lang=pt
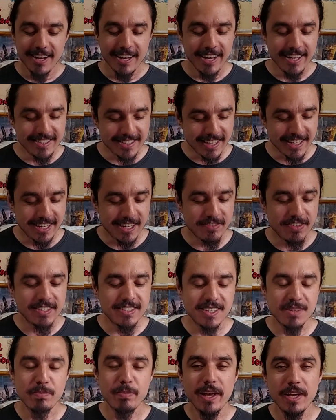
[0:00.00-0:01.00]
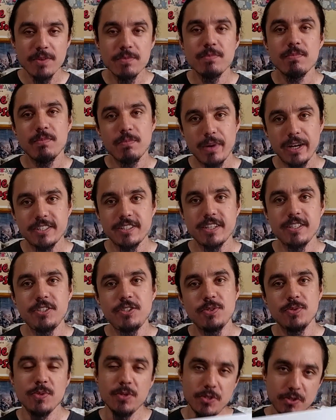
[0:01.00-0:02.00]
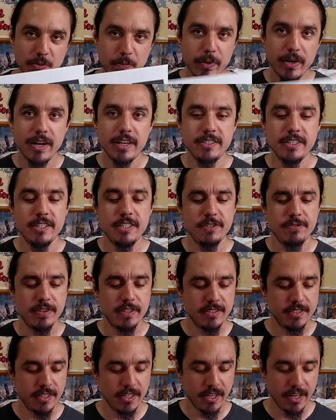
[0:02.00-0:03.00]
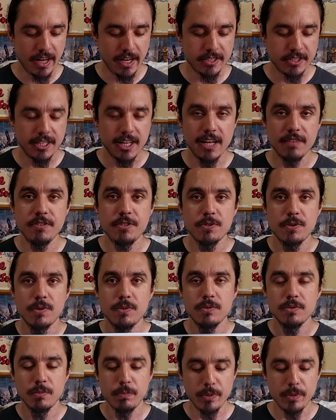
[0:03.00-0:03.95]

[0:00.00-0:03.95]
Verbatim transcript: Esse aqui vai ser bem bastante útil para a gente fazer as lives com,